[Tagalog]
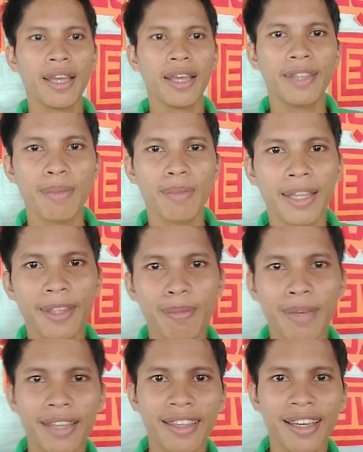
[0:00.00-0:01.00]
Magandang magandang
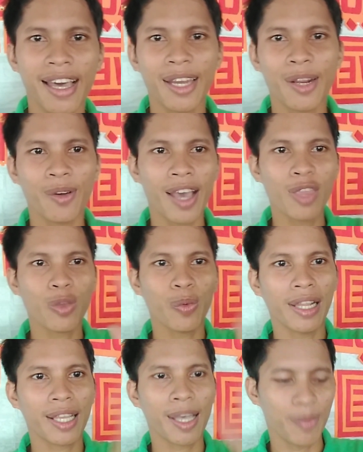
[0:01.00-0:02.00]
magandang araw guys.
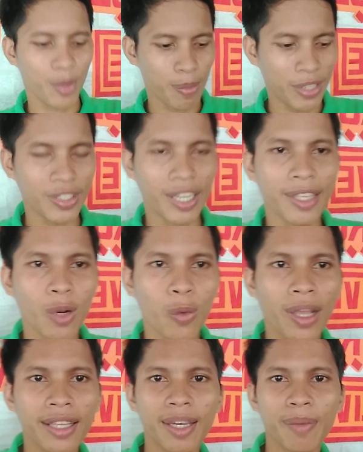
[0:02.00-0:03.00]
Welcome to my channel.
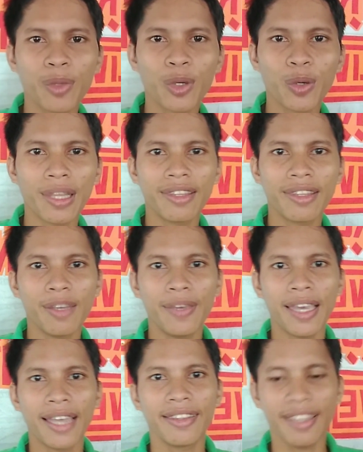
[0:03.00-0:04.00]
Welcome to Ruel
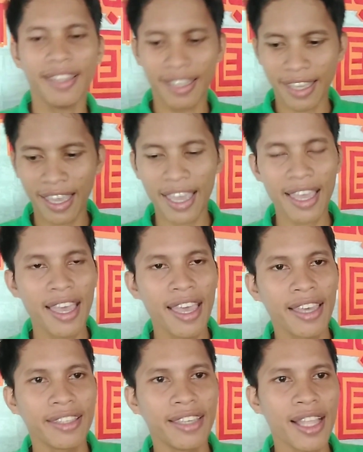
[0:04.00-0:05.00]
TV Antique.
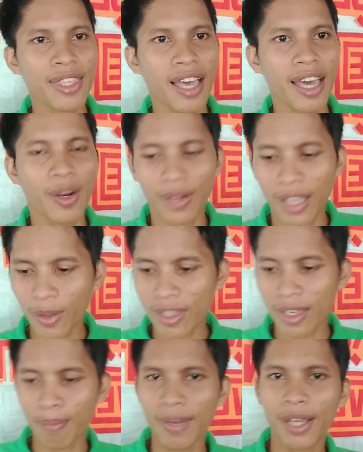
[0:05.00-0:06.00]
Yan, sa araw na ito
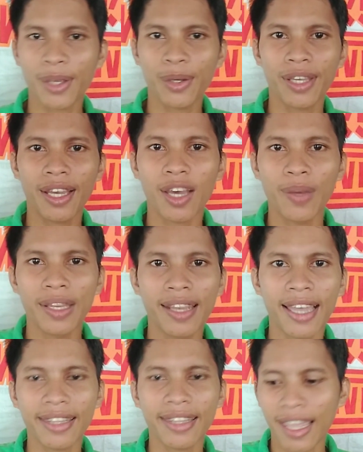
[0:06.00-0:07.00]
isang vlog yung gagawin
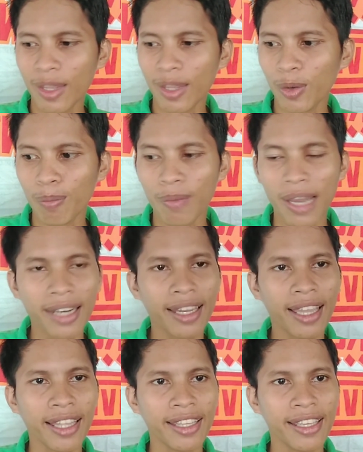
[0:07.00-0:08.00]
natin. Yung vlog
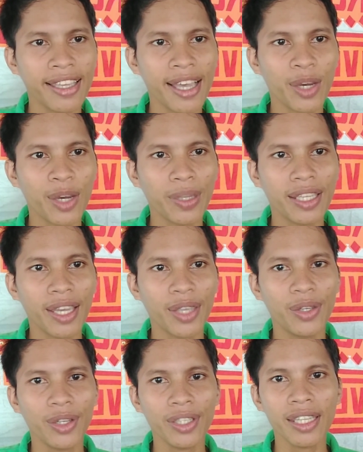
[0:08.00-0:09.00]
na ating gagawin
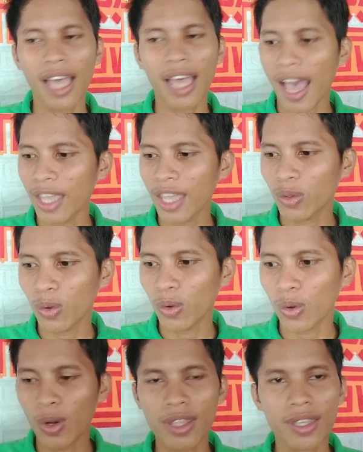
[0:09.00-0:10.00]
ngayon ay
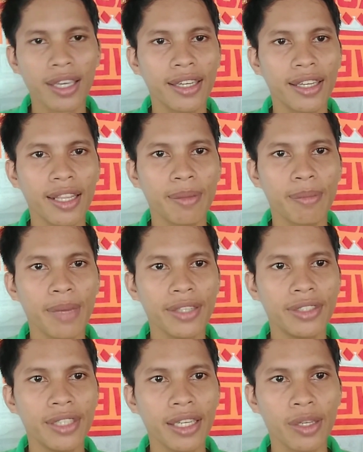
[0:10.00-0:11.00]
tungkol sa Green
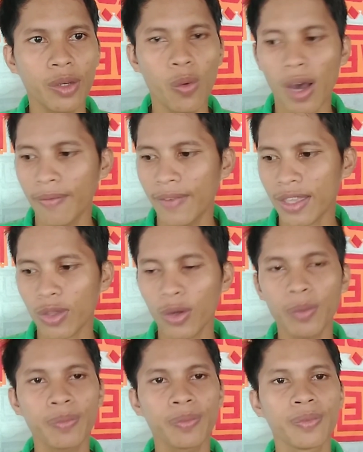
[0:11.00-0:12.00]
Magic Guava Soap.